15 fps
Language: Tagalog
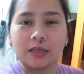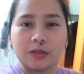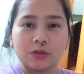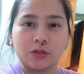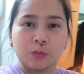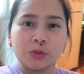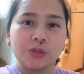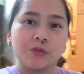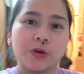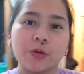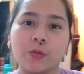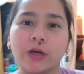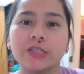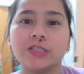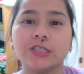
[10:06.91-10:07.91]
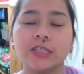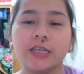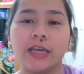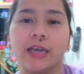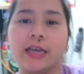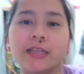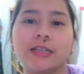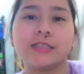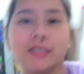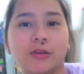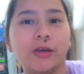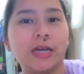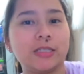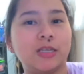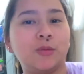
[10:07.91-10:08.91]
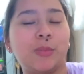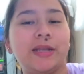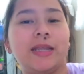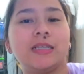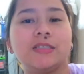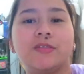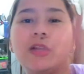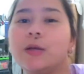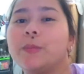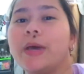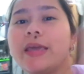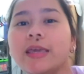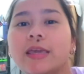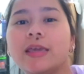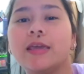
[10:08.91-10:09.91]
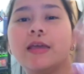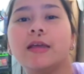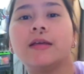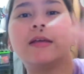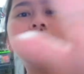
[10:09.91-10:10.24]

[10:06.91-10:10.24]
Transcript: Thank you so much for watching and I'll see you guys on my next vlog. Bye!